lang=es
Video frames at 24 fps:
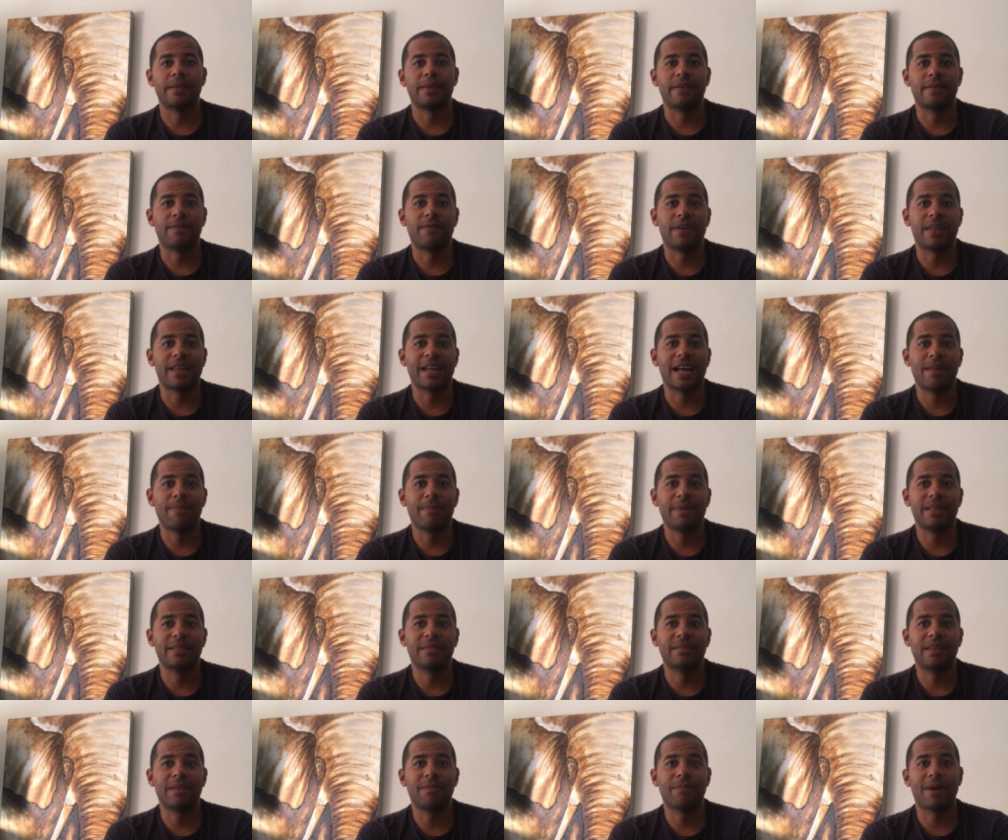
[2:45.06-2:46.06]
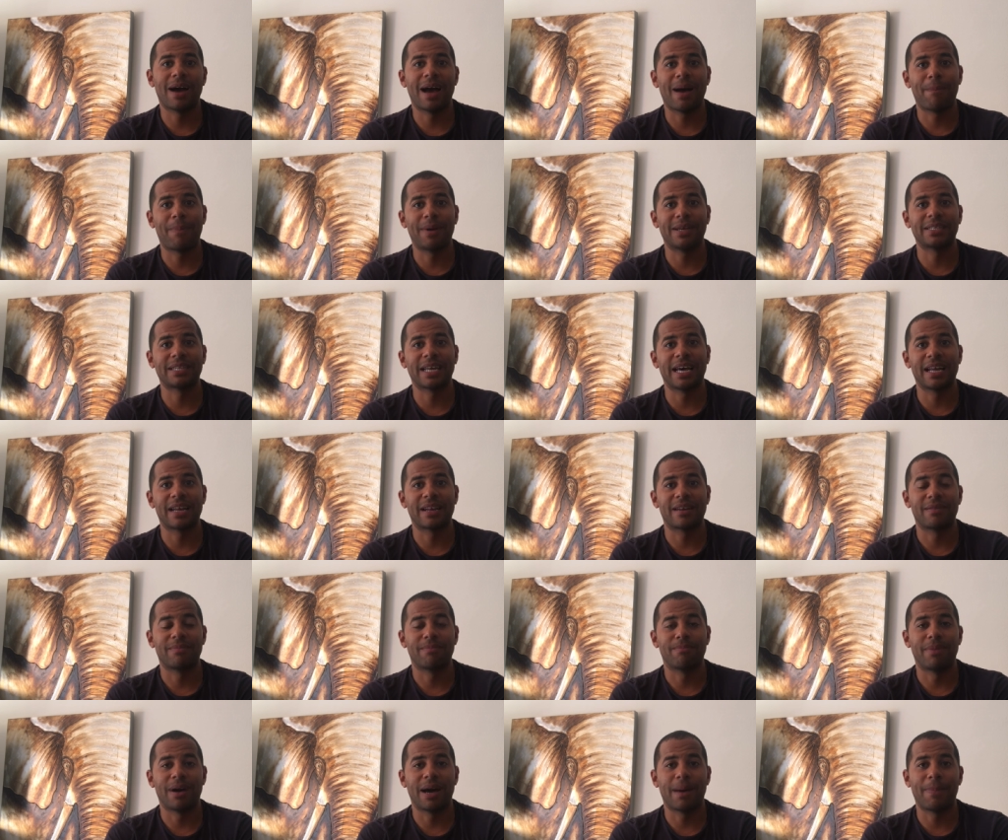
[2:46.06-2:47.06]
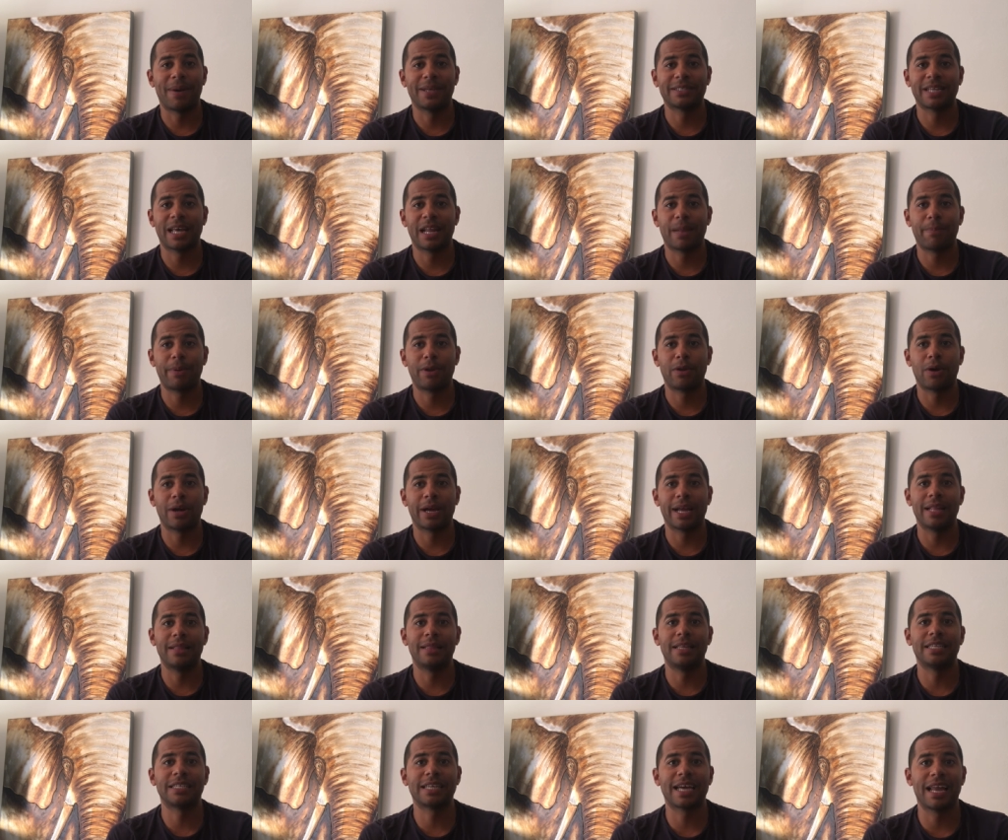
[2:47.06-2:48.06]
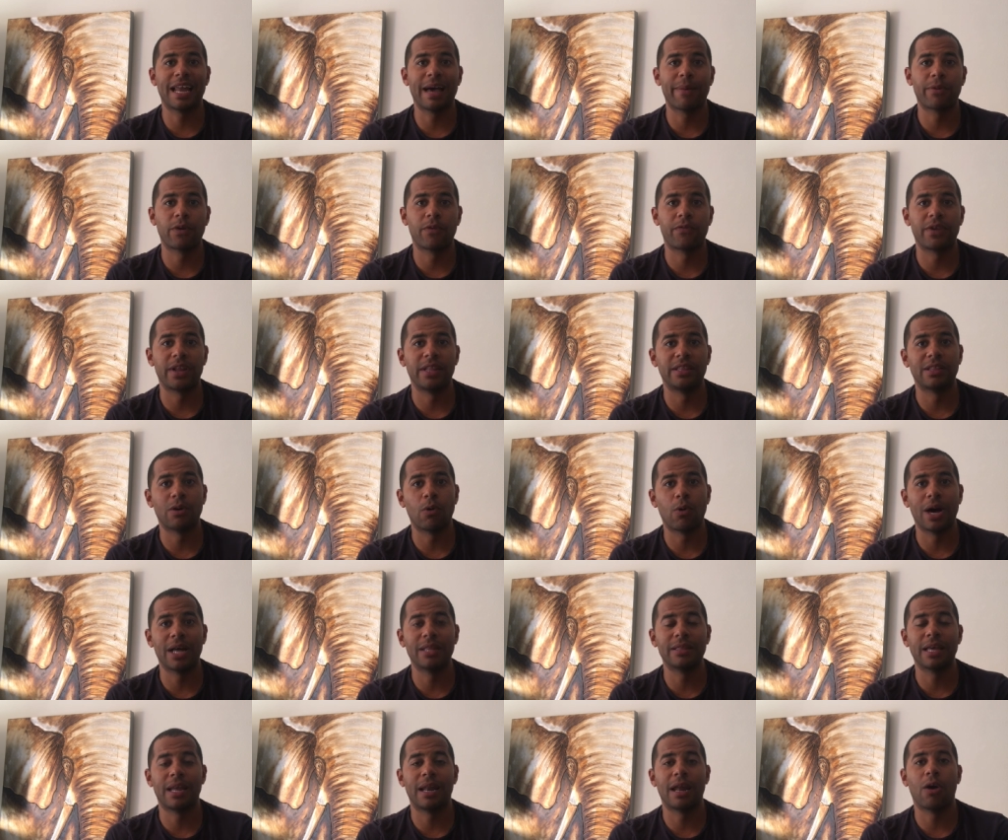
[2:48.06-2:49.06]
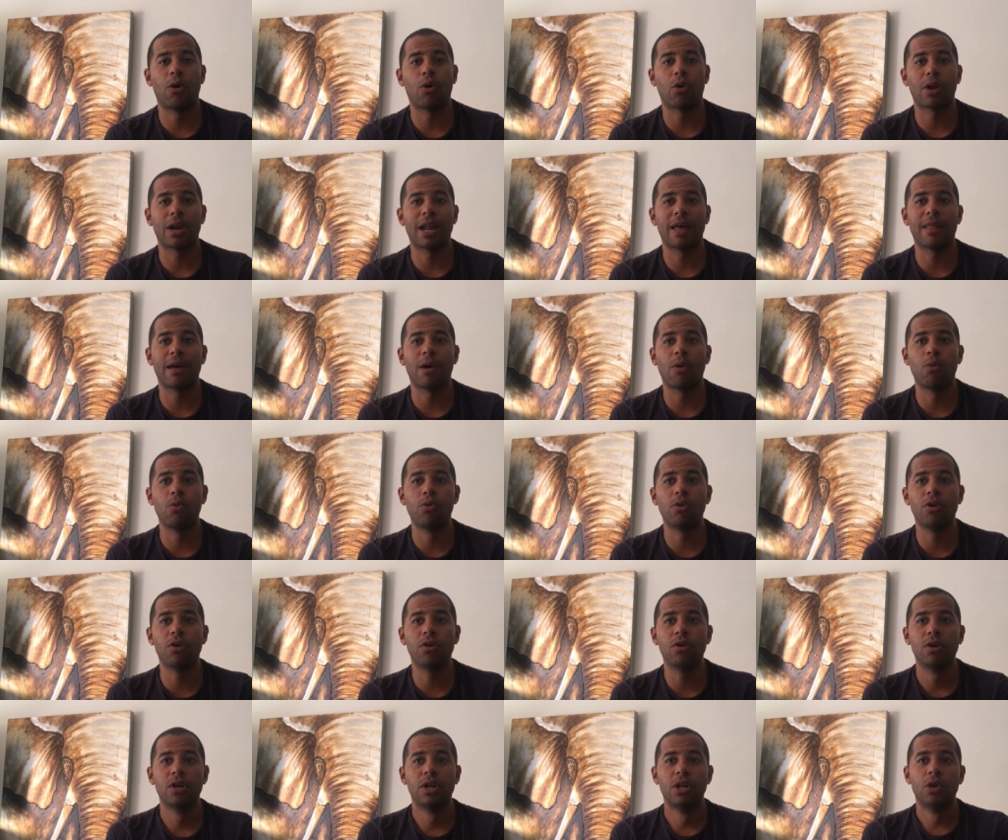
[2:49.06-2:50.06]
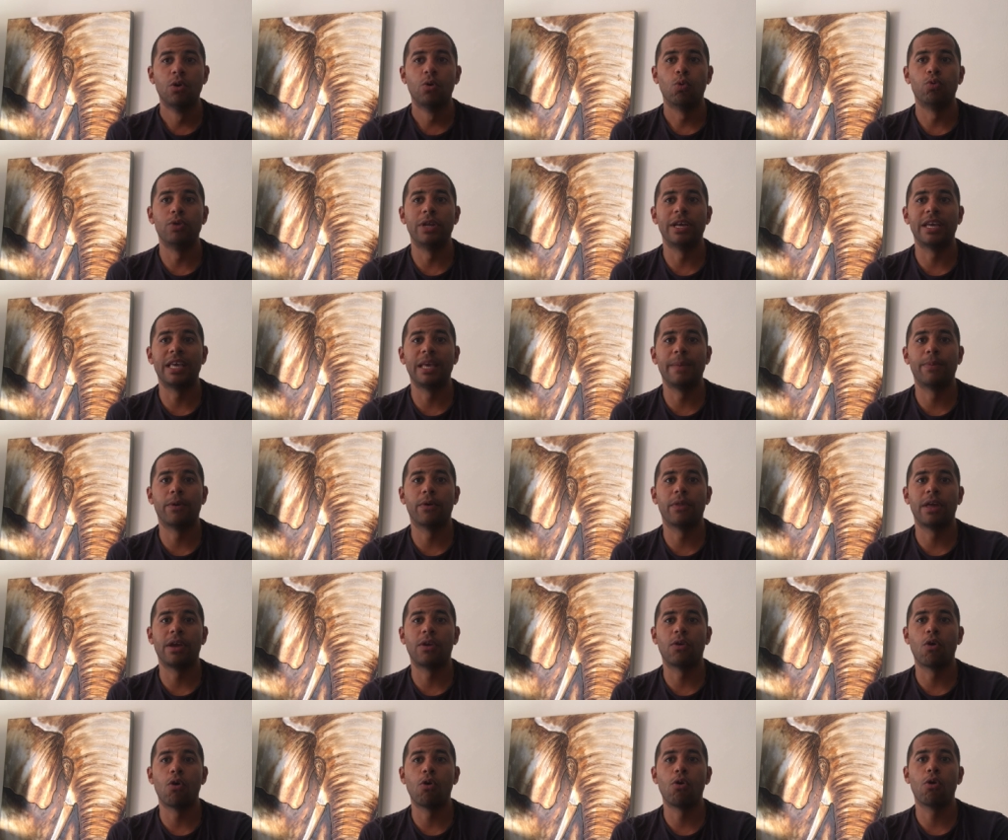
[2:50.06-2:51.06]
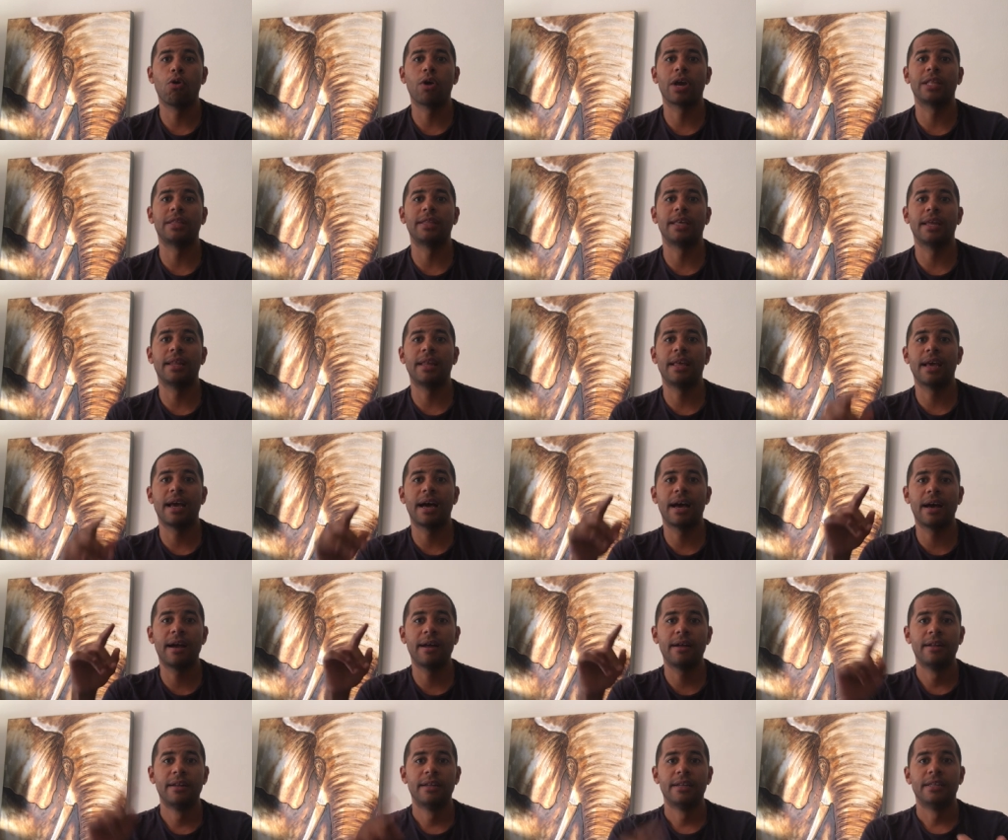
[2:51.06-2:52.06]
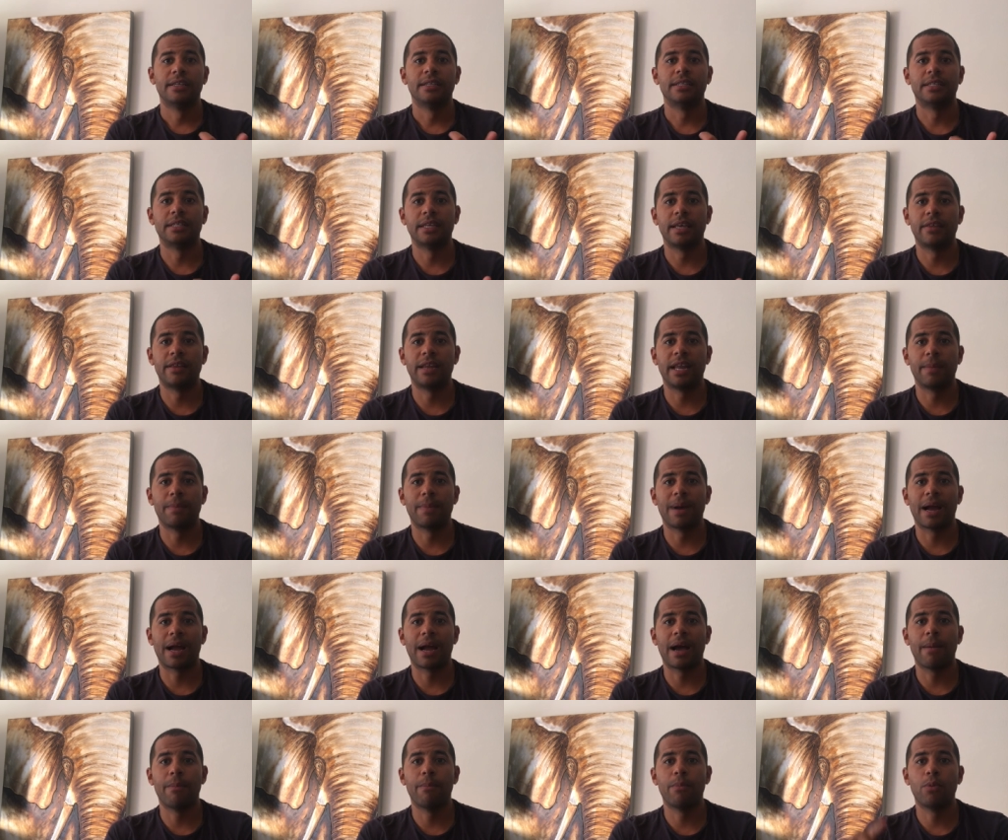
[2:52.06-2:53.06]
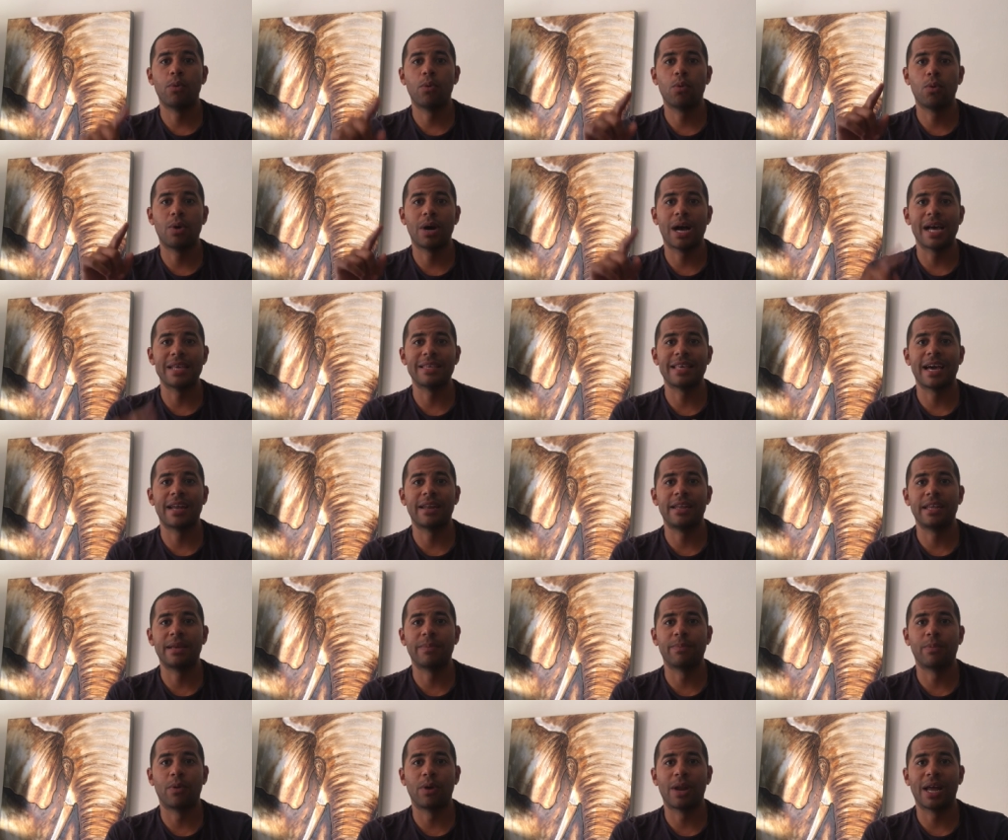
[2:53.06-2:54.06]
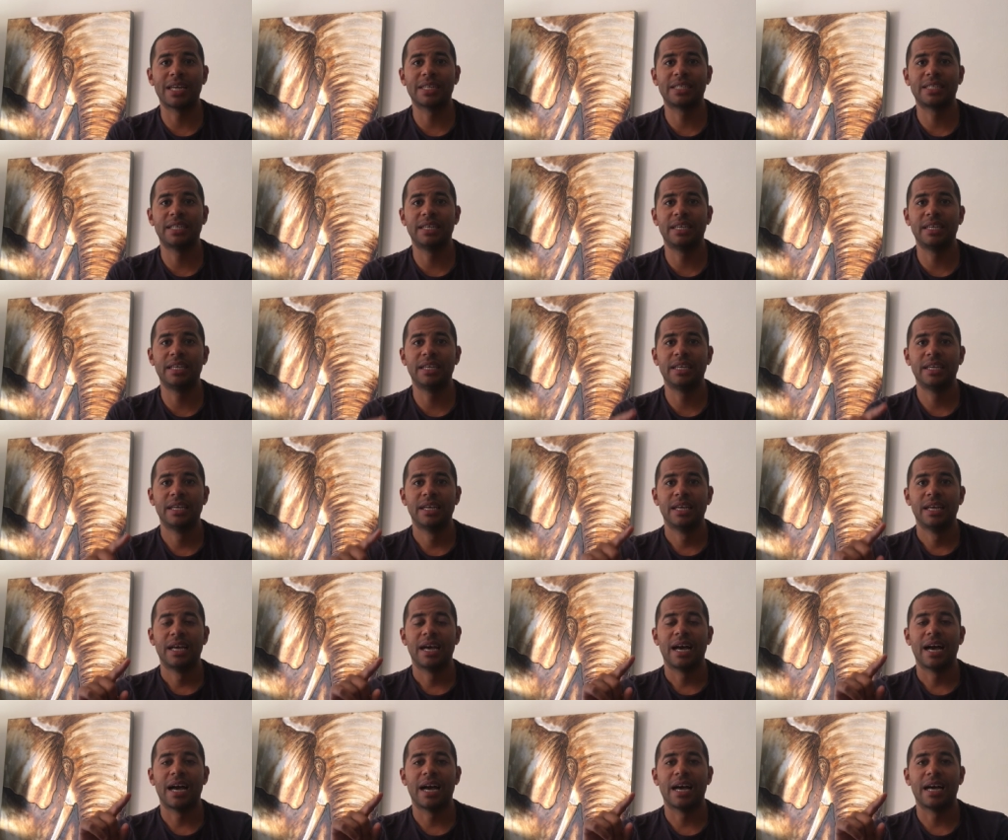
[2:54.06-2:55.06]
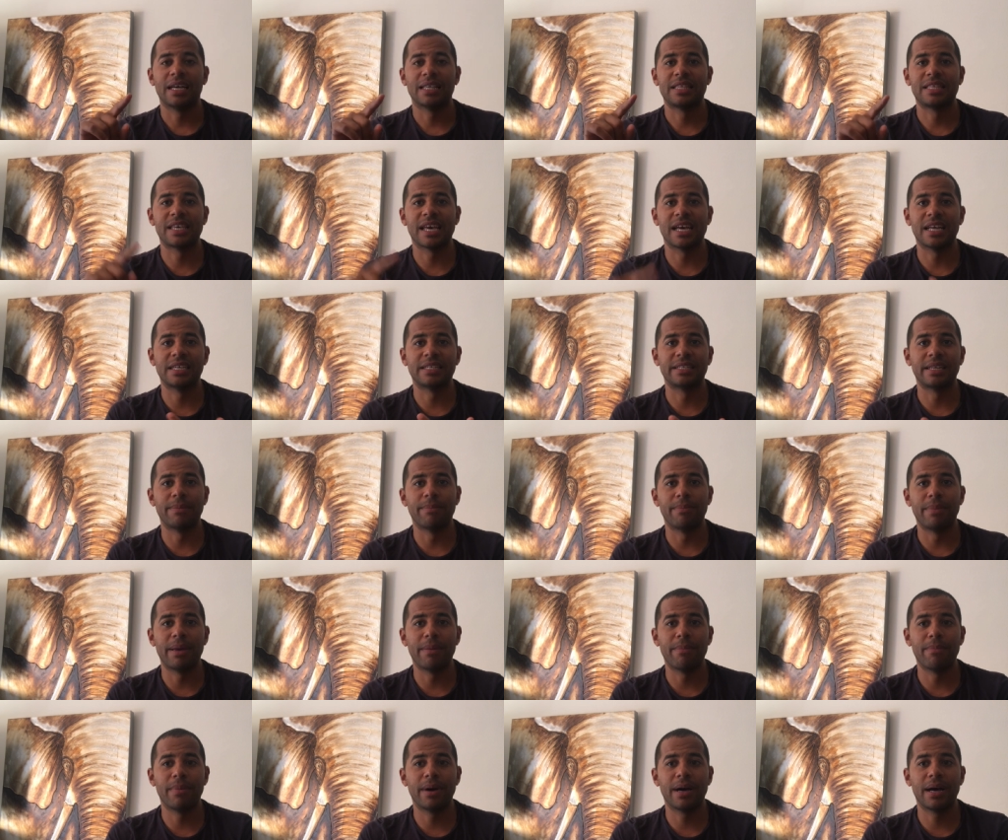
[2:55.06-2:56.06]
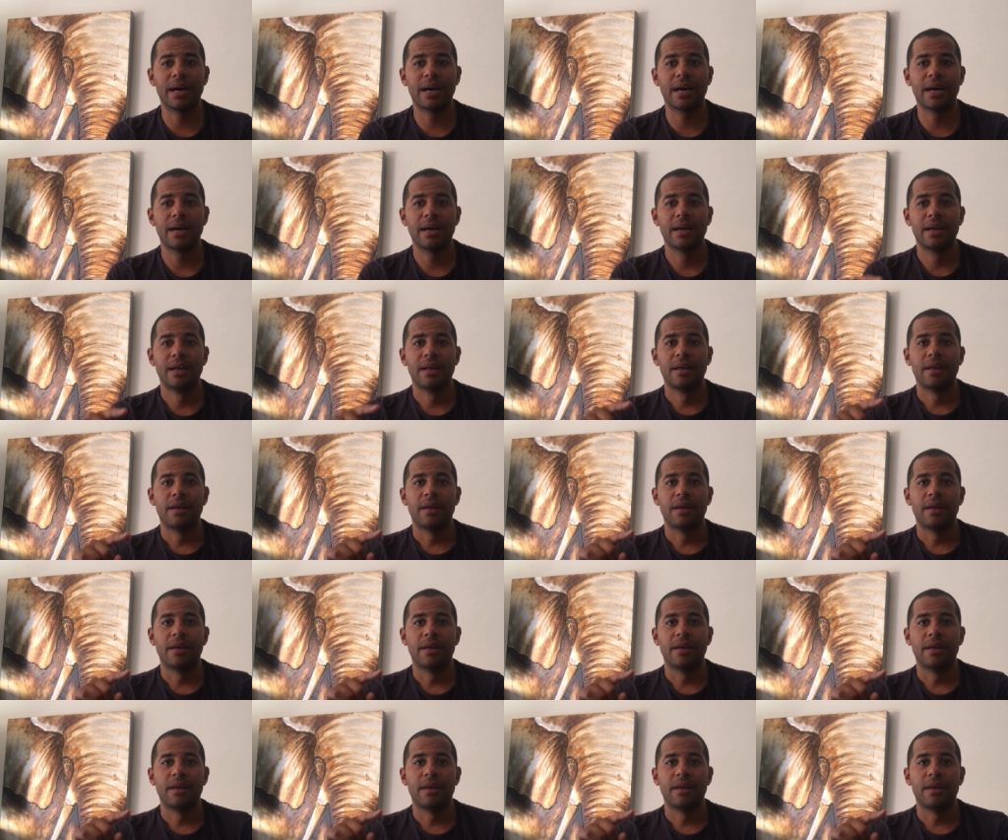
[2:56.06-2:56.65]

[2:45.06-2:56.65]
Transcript: y finalmente va a pasar, va a pasar, pero aquel descalabro frente a Uganda en la jornada 1, un equipo de Congo que tiene a Cedric Bakambu, a Yannick Bolasi, a Charles Mbemba,